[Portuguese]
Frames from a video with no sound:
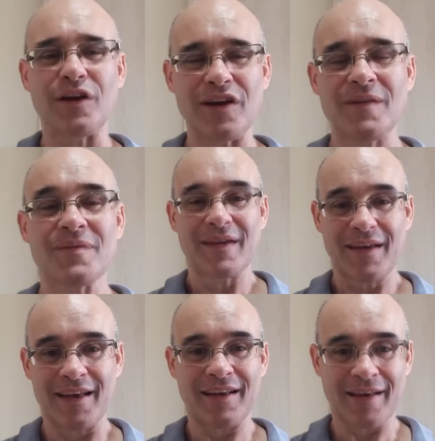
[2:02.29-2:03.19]
Ele,
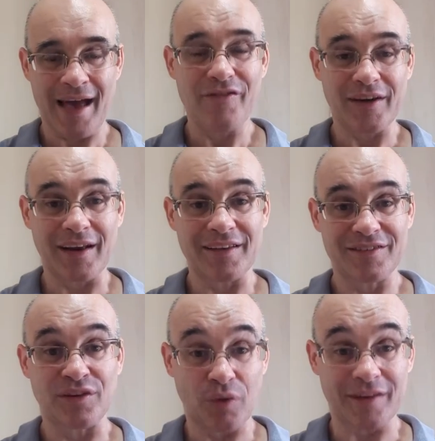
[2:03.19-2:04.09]
ele leva aquela
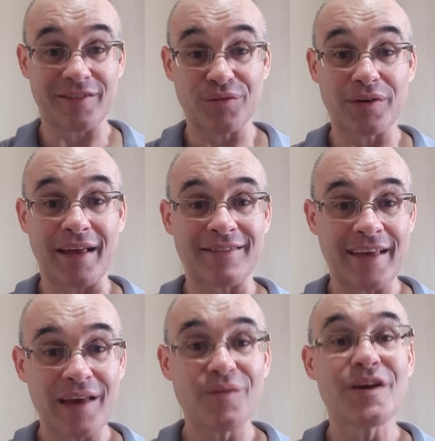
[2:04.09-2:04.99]
situação toda a sério